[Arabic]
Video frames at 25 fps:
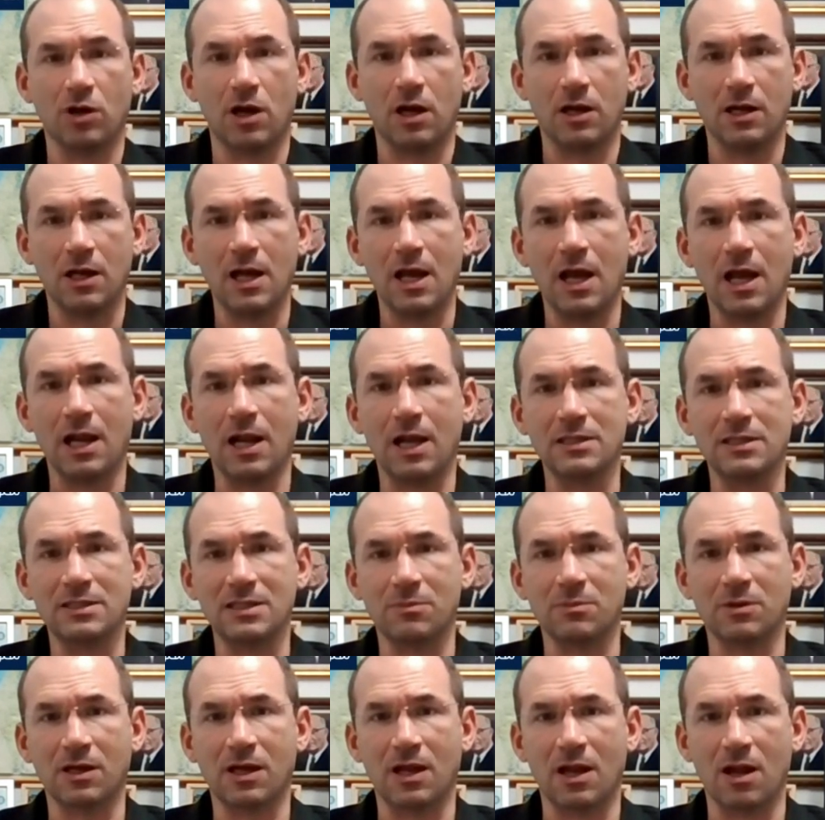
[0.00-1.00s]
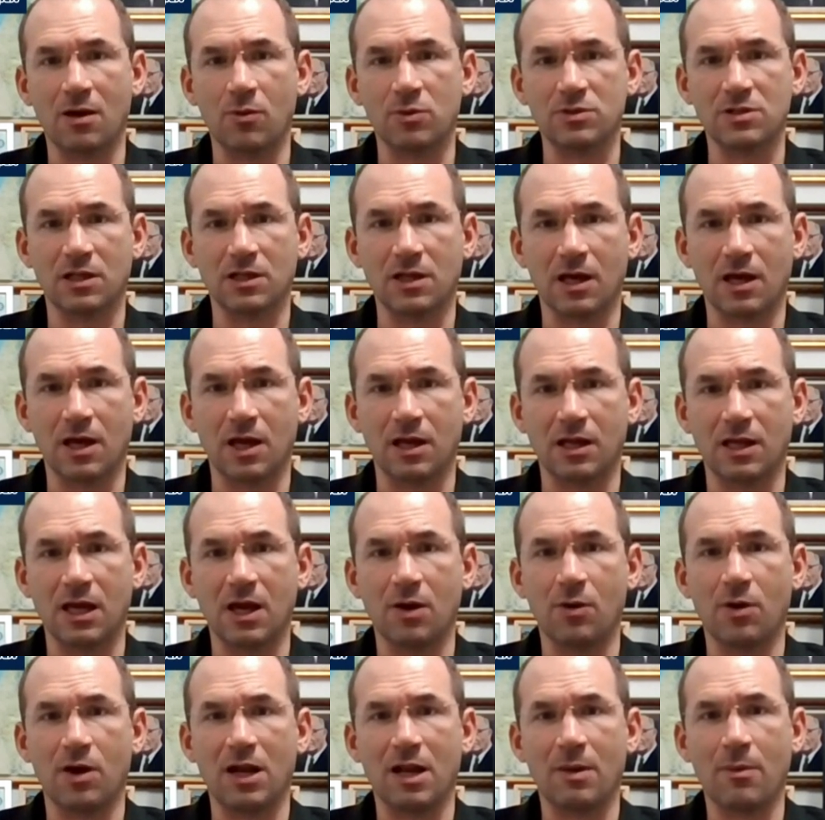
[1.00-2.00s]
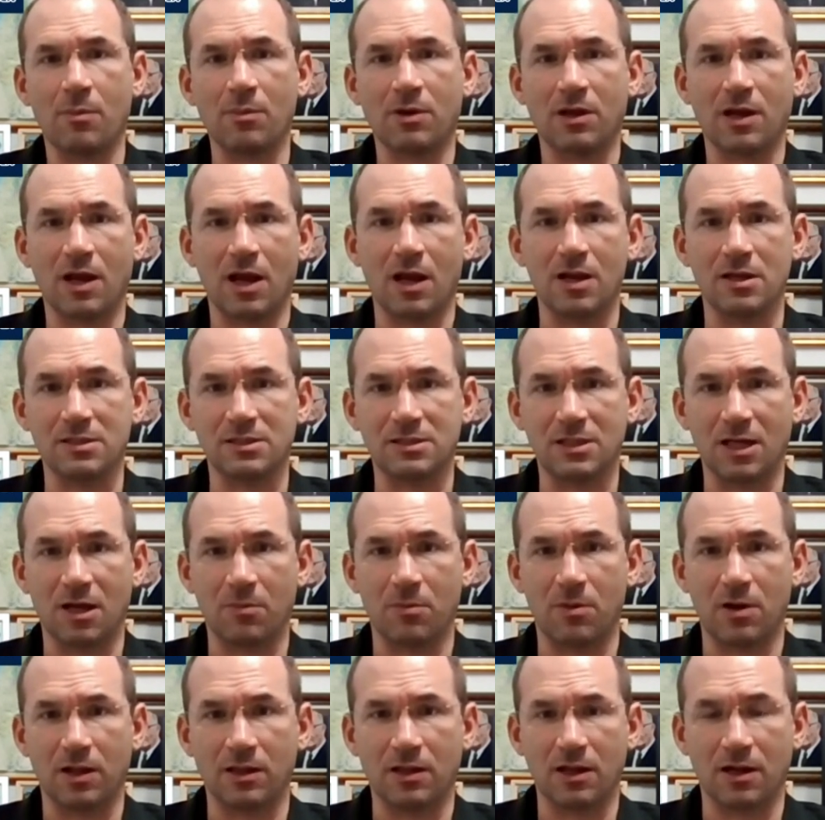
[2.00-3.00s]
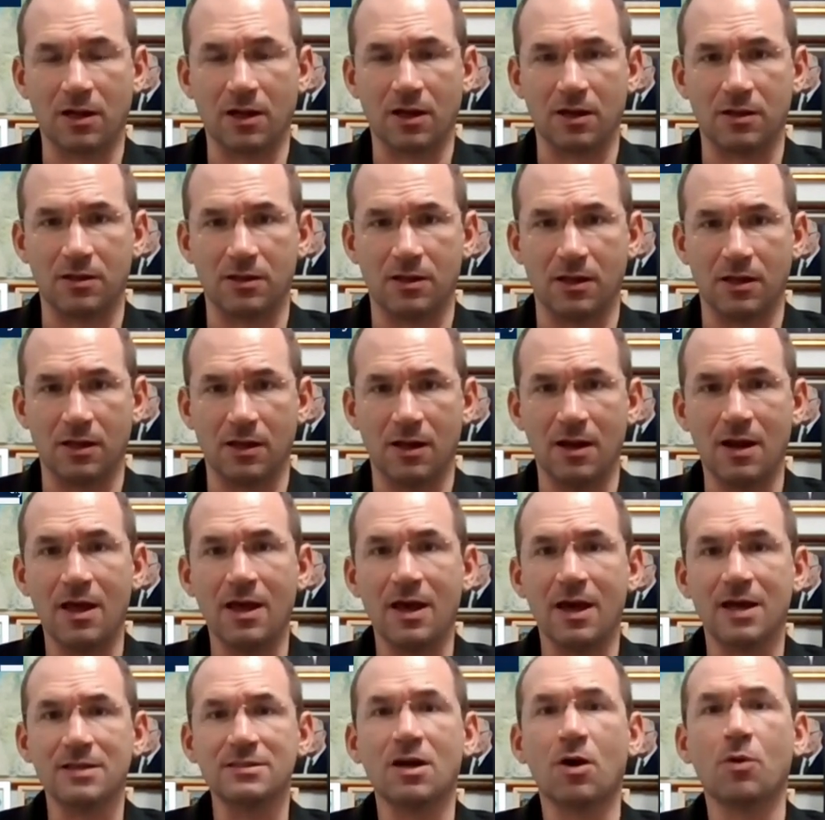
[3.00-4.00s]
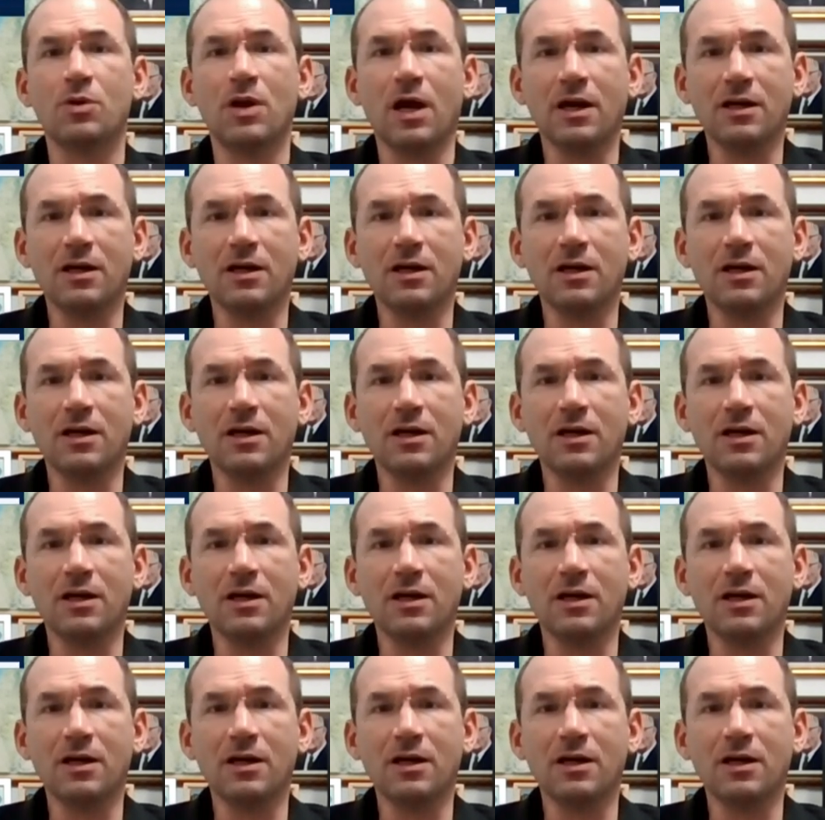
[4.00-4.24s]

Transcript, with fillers: تدار ليس من خلال وزاره الخارجيه وانما من خلال الاستخبارات الخارجيه اذا